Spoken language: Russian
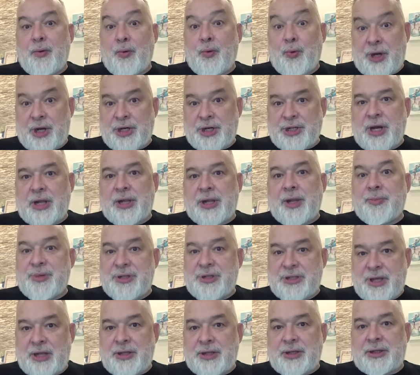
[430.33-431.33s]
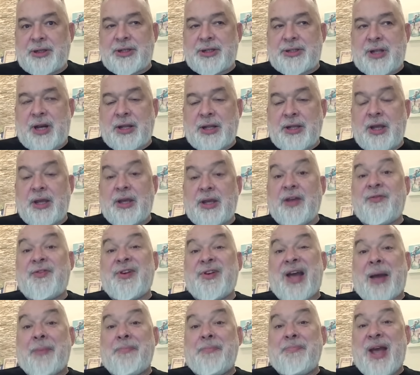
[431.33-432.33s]
Угрожала безъядерной стране. И
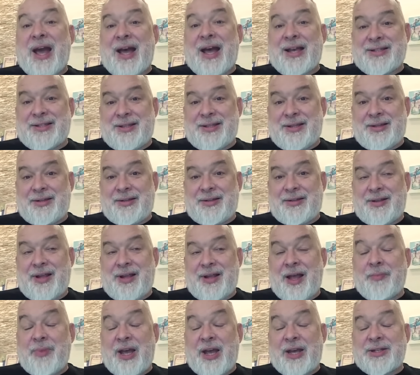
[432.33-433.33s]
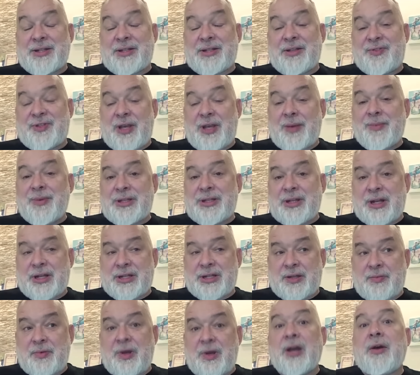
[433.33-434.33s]
вы обязаны, обязаны всеми
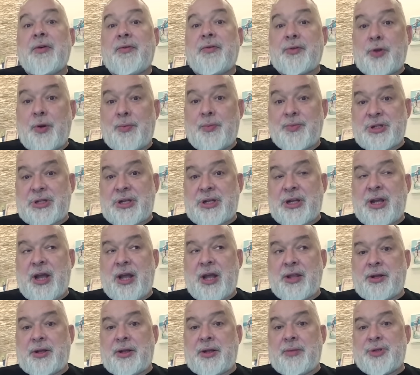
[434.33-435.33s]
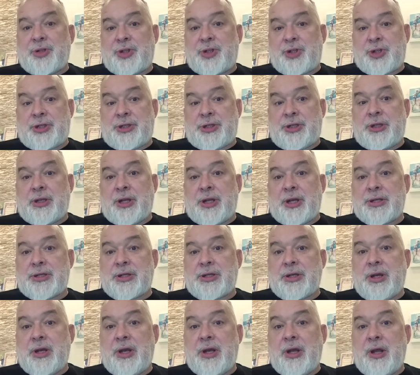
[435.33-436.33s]
средствами, в том числе ядерными, защитить
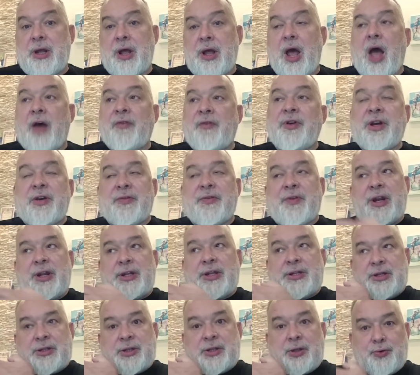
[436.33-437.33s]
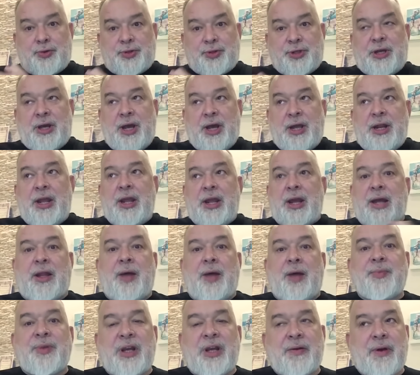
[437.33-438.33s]
нас. А вы говорите это Южной Корее, а
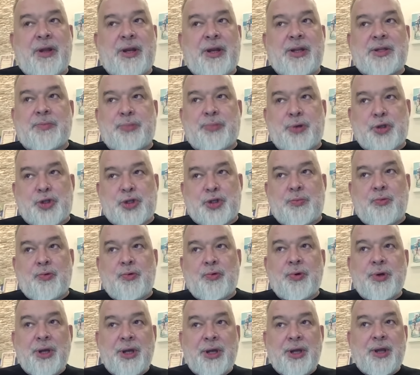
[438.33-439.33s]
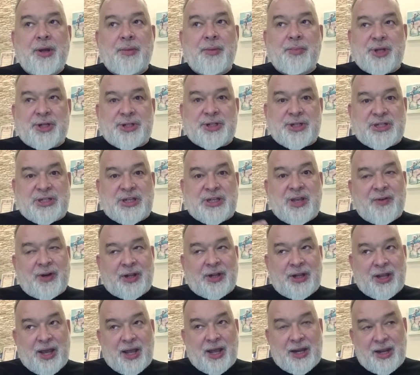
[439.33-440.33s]
нам не говорите. Почему? Потому что с
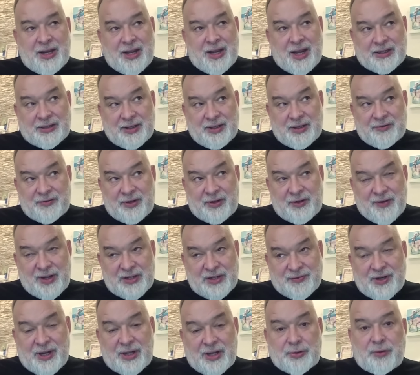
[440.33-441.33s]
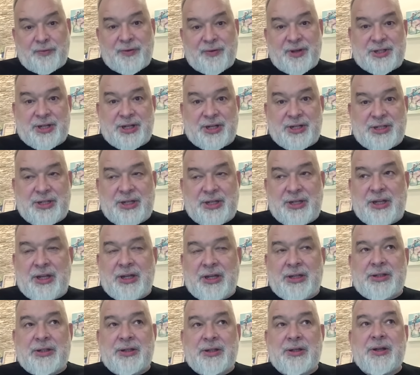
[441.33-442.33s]
Северной Кореей как-то воевать вы готовы, а с Россией
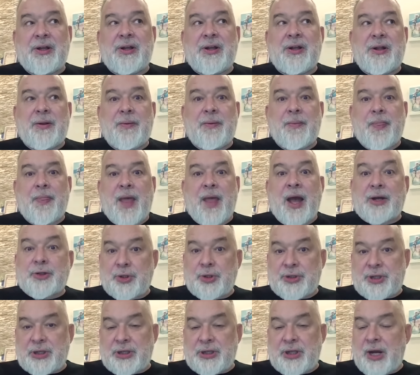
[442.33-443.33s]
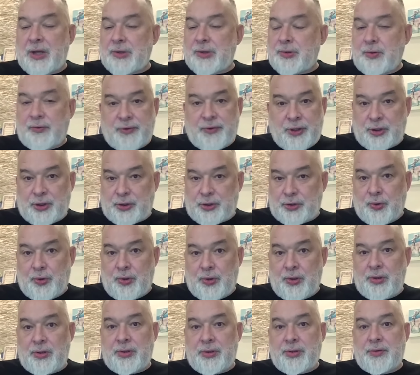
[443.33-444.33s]
нет? А кто тогда готов?
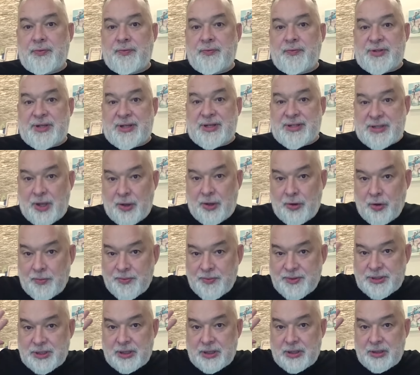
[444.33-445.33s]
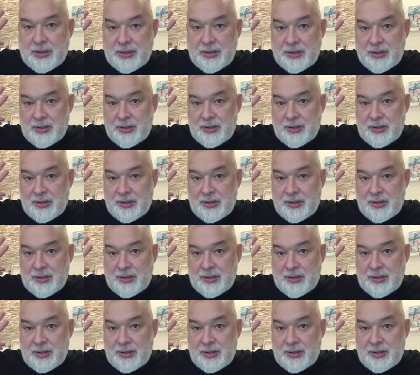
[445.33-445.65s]
Никто? Все сдаемся?